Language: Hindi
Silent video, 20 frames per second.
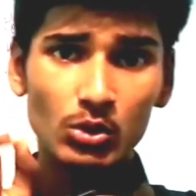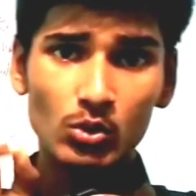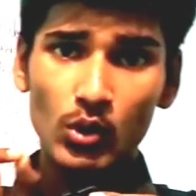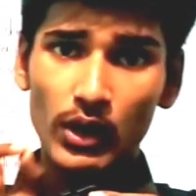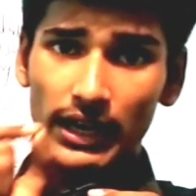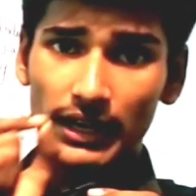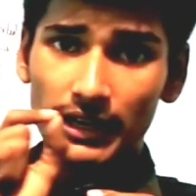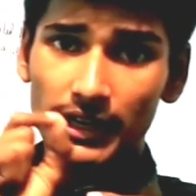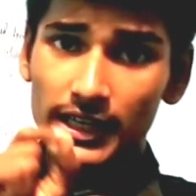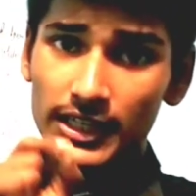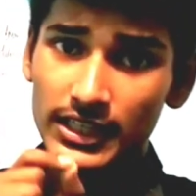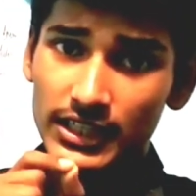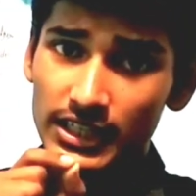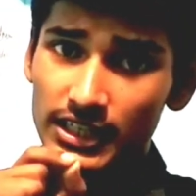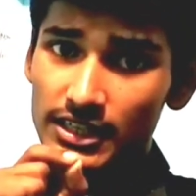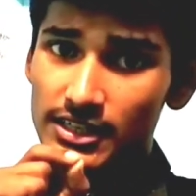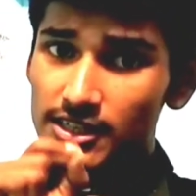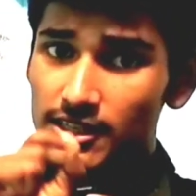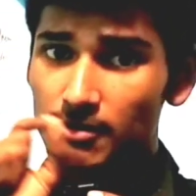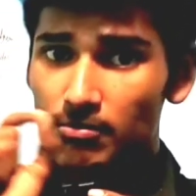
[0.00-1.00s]
तो
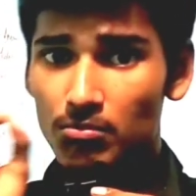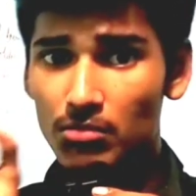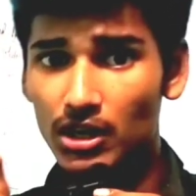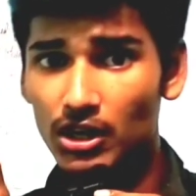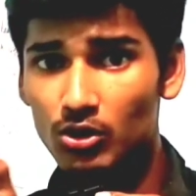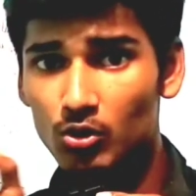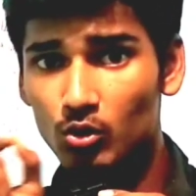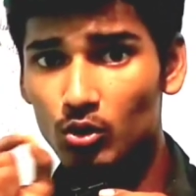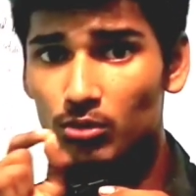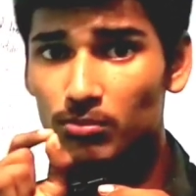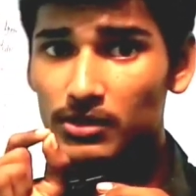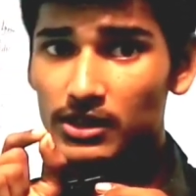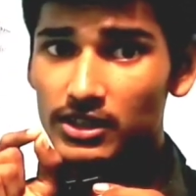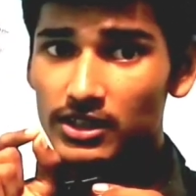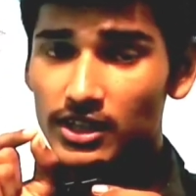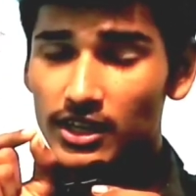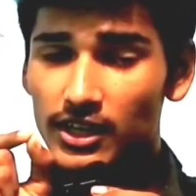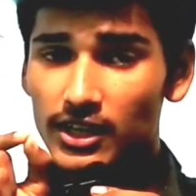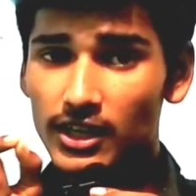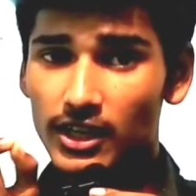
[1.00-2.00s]
एनआईटी से बिल्कुल भी
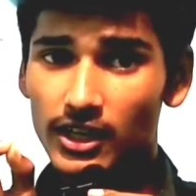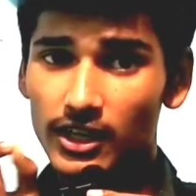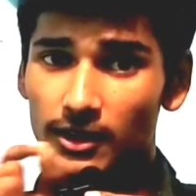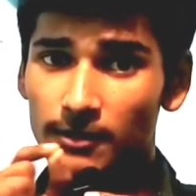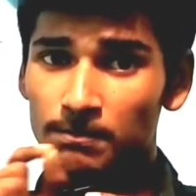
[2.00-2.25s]
ये